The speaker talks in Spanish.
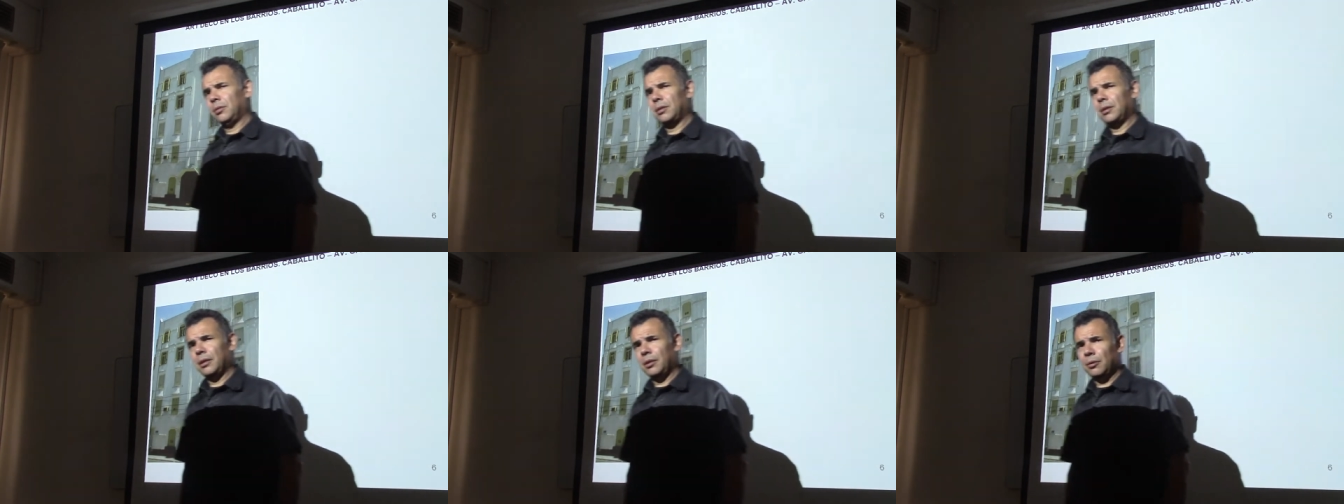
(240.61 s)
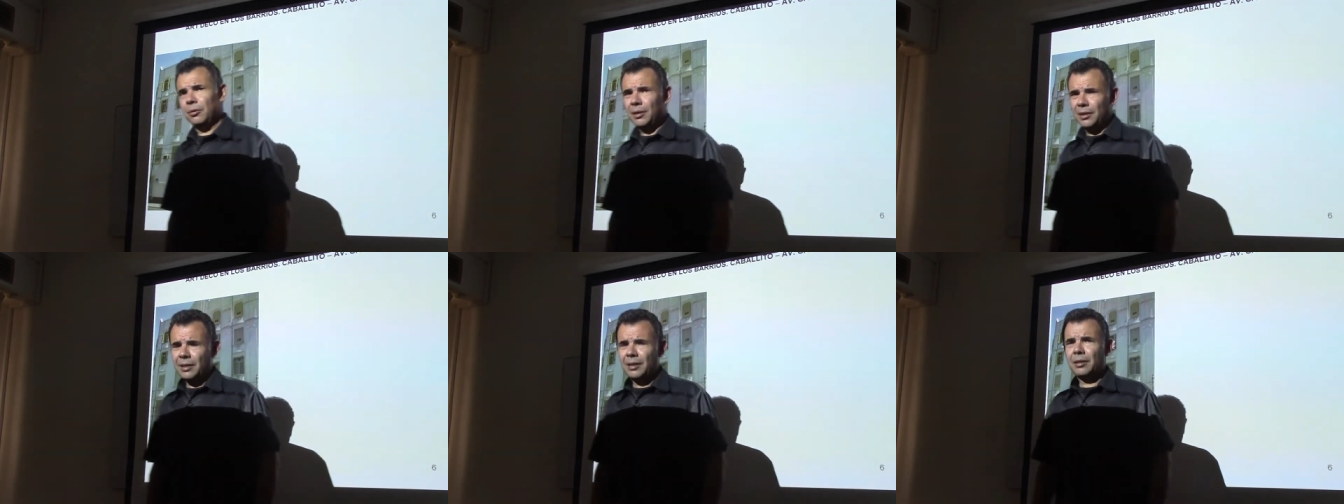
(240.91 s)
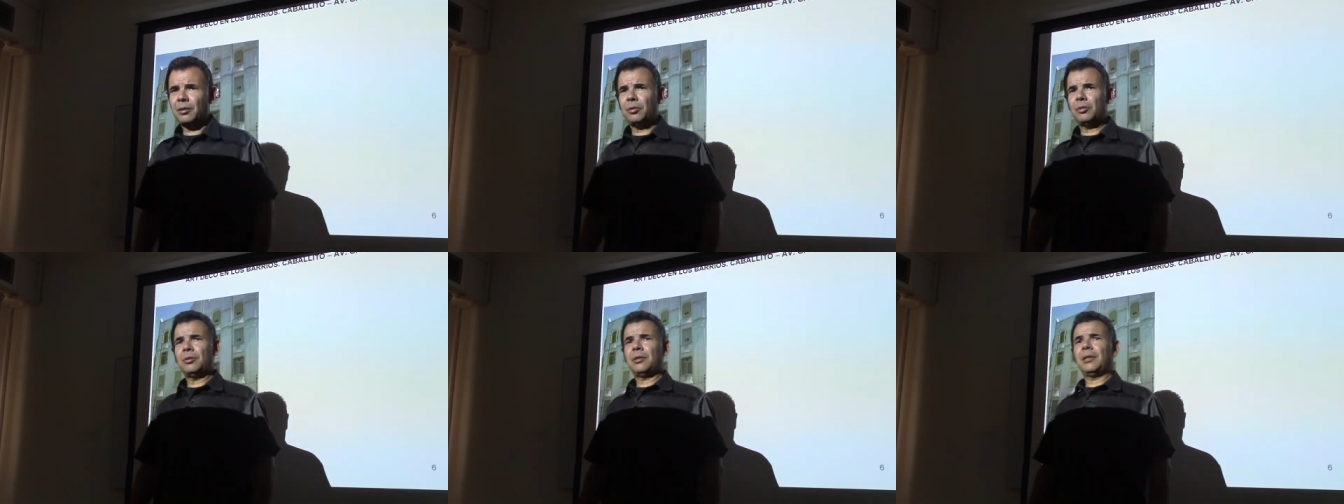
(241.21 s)
que lo van a
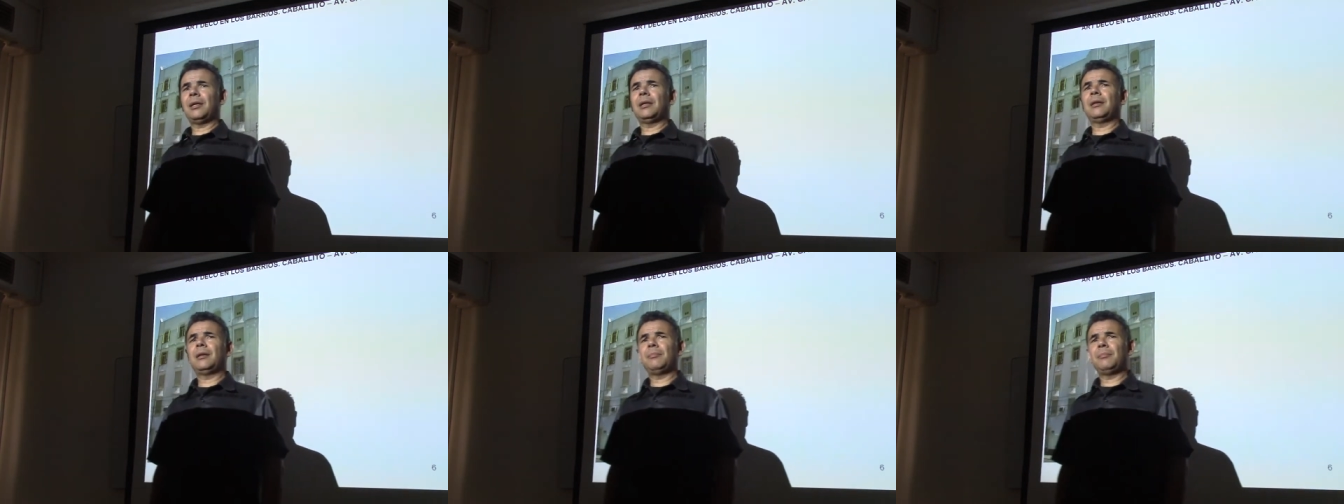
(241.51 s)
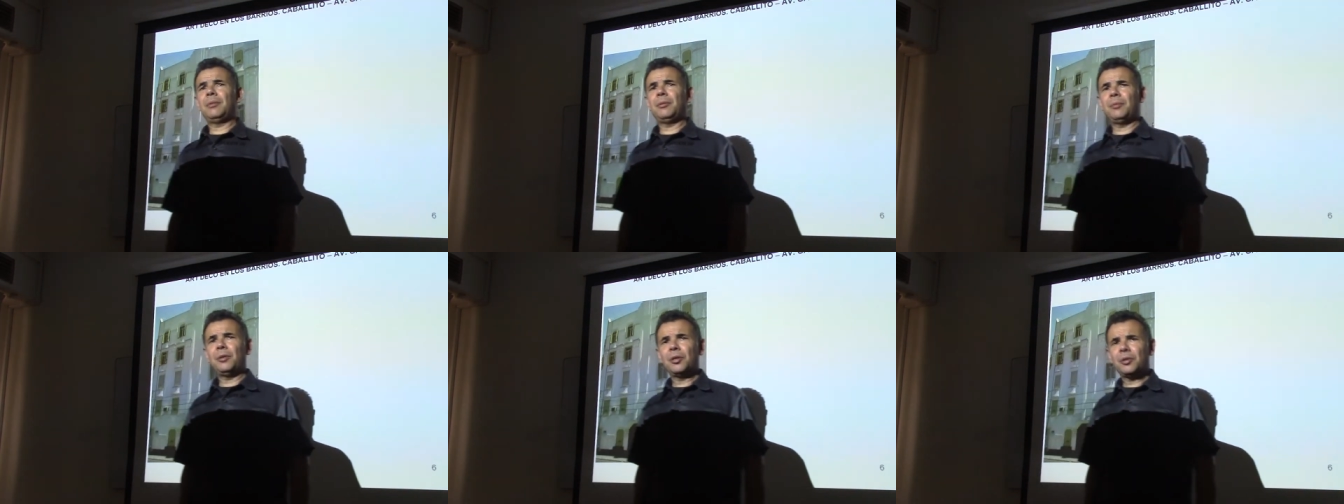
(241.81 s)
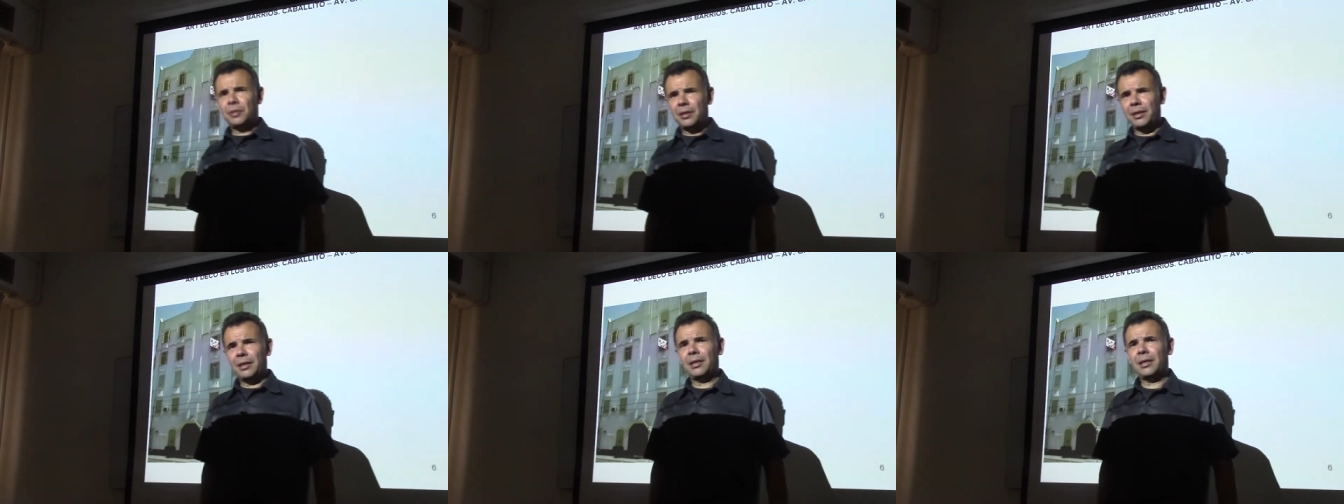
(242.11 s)
encontrar en
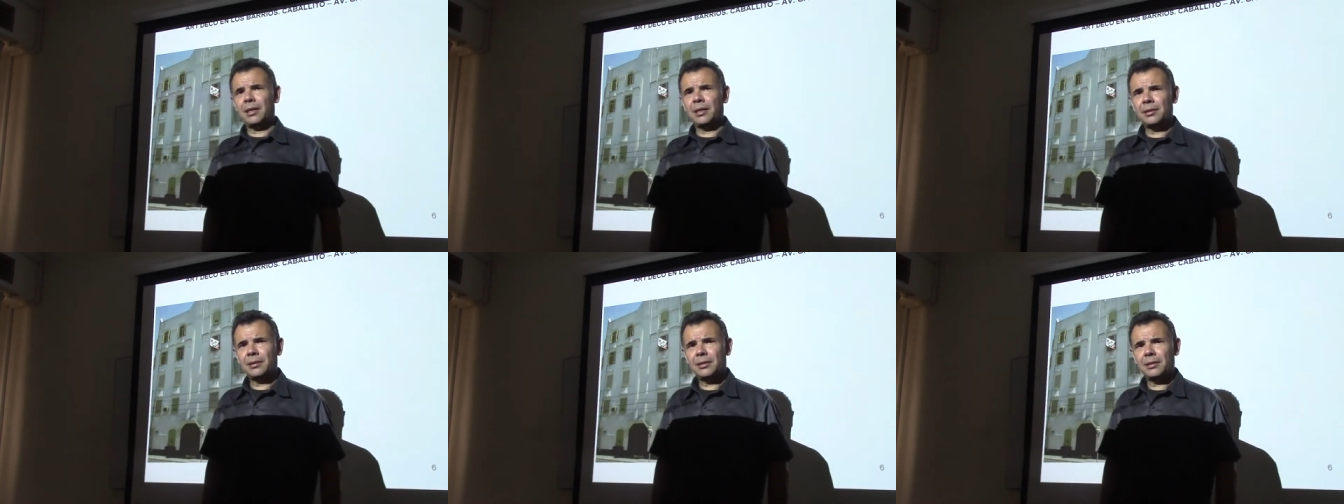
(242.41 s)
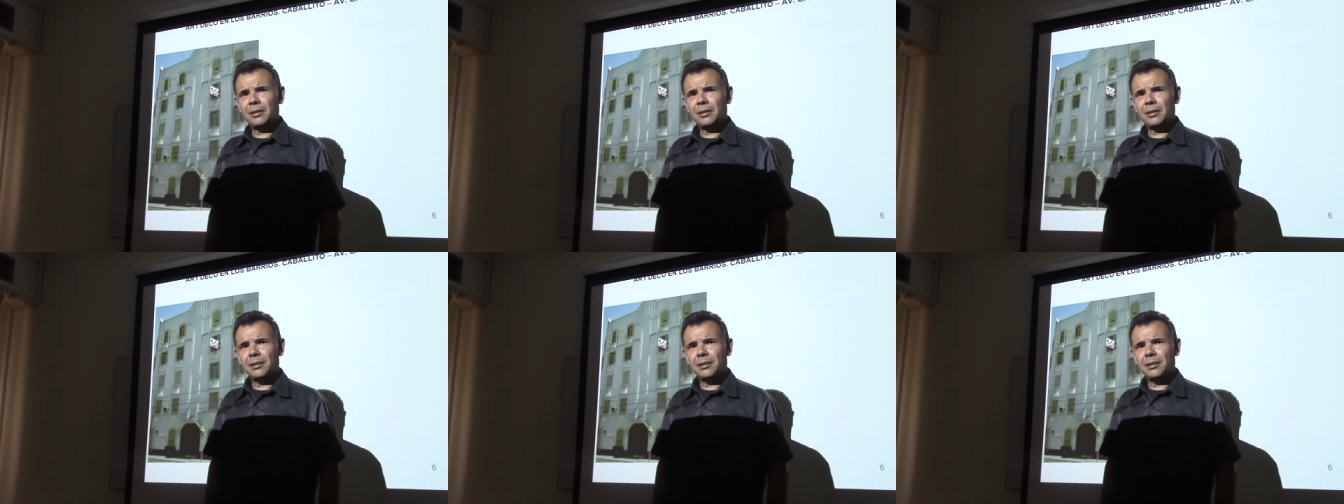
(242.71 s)
bibliotecas.